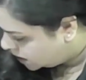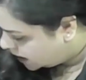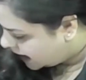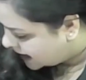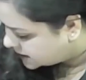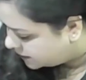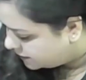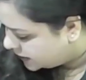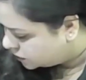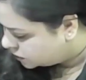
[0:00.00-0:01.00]
As
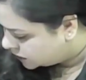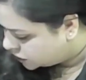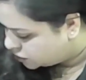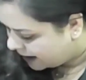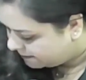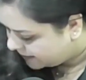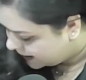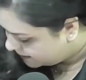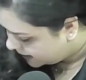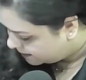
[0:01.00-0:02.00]
Aventuras de uma
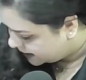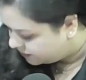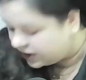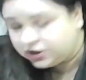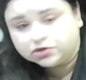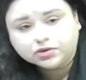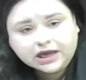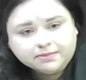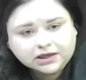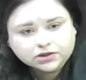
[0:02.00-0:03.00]
Pipa Prevenindo
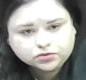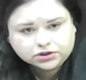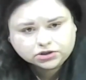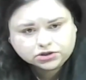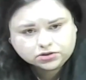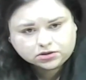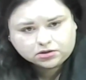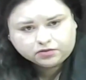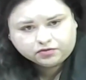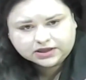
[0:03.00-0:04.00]
Queimaduras.
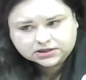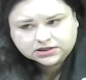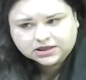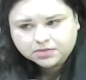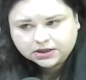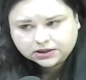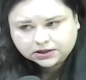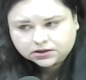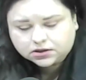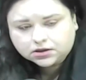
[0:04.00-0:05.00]
Foi essa
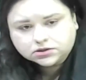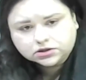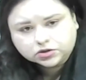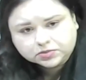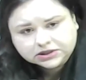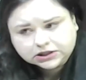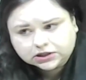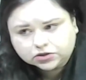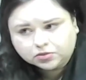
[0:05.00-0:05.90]
semana, se não me engano.